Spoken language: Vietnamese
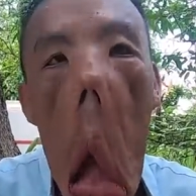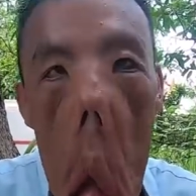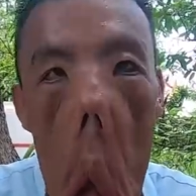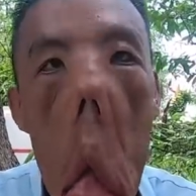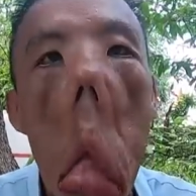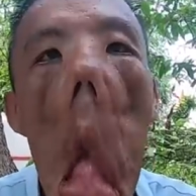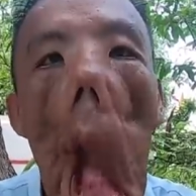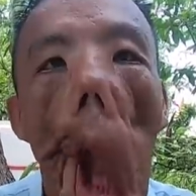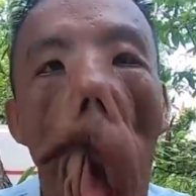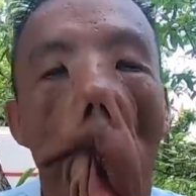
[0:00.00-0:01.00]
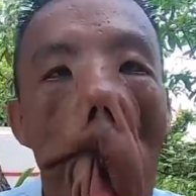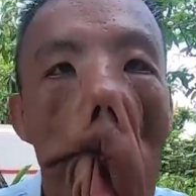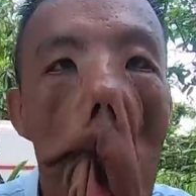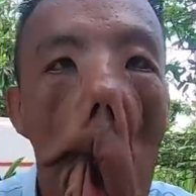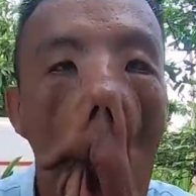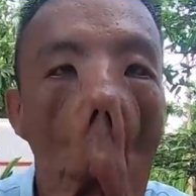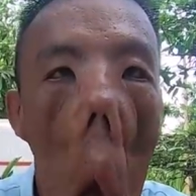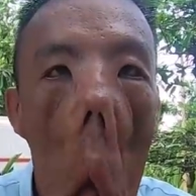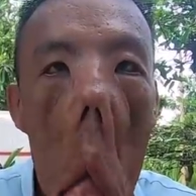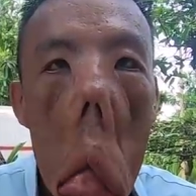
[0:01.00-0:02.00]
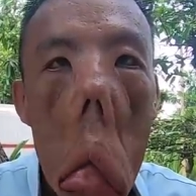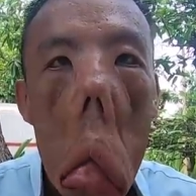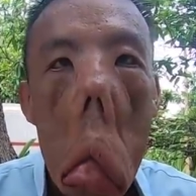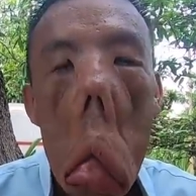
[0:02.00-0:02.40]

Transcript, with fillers: thường rồi hiện nay mình có thường đi bác sĩ không